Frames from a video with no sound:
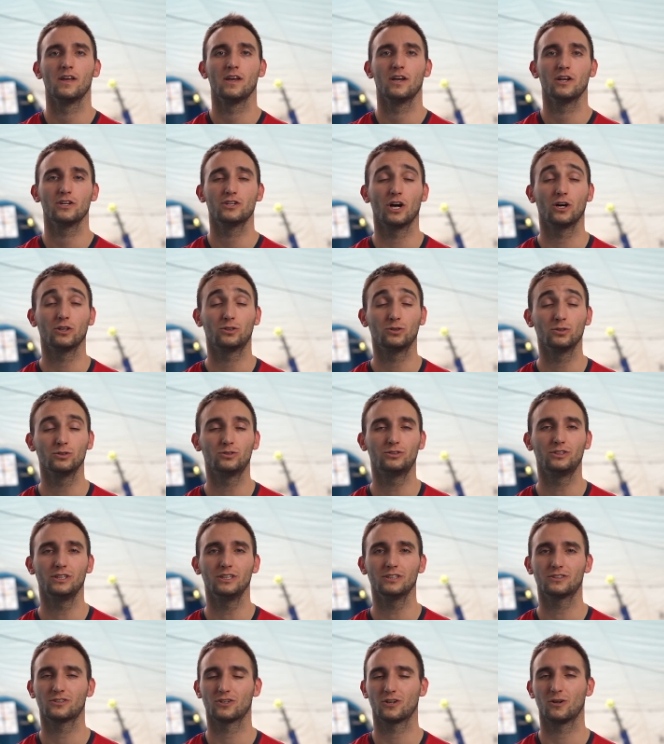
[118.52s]
Ciao a
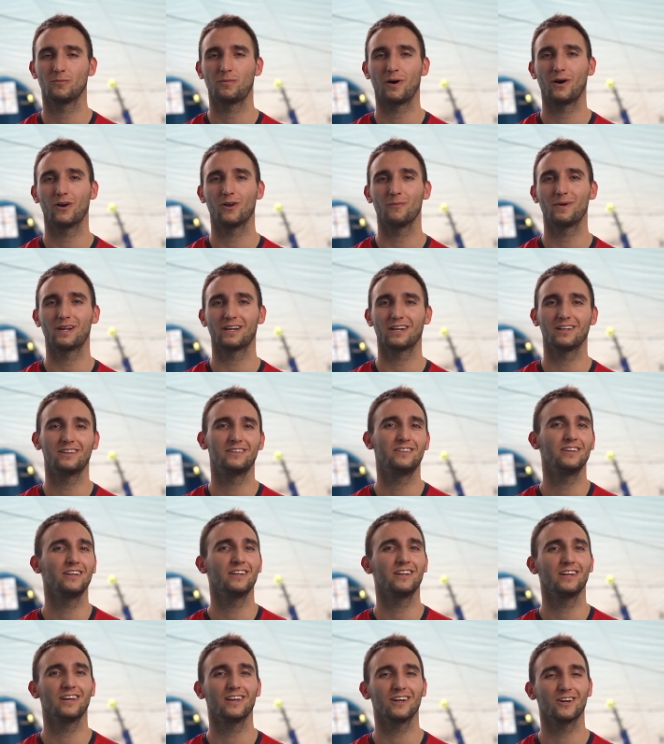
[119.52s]
tutti, sono Paolo
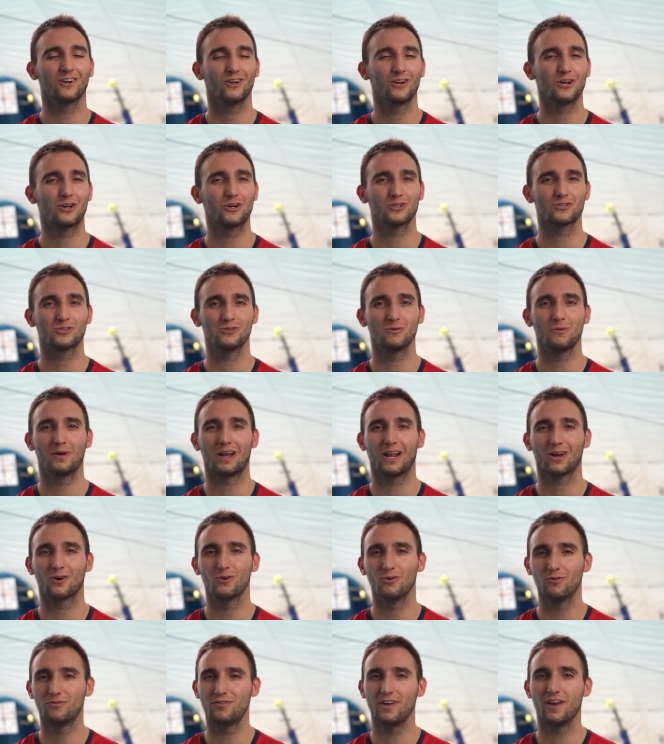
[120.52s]
Berrettini, con il costume e la
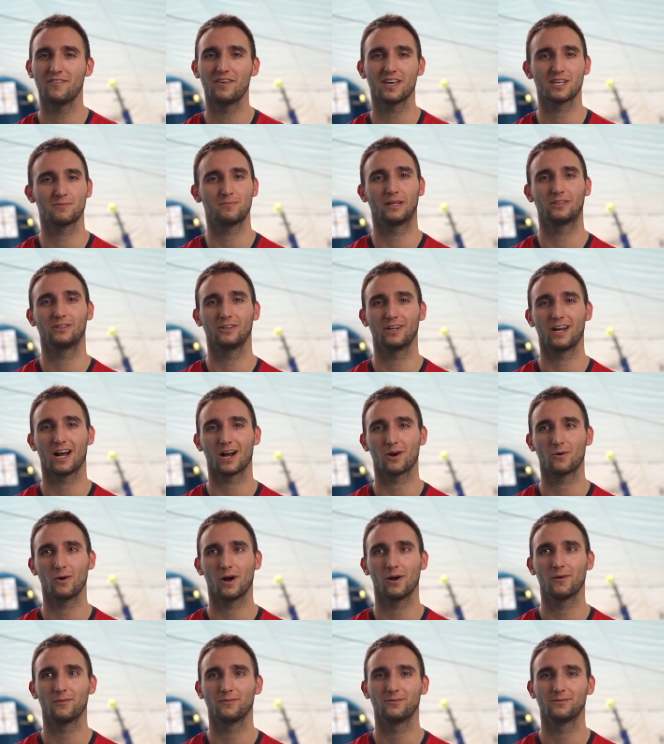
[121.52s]
cuffia vi aspetto in
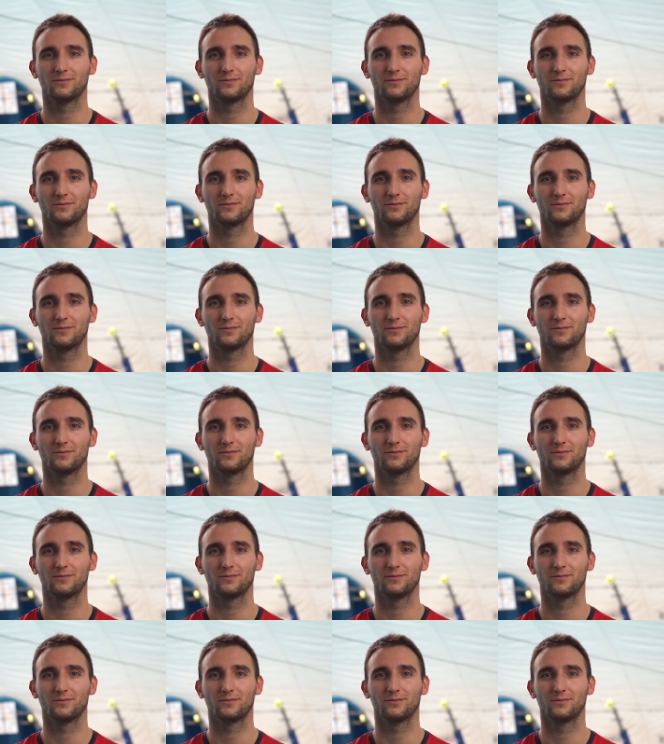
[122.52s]
acqua.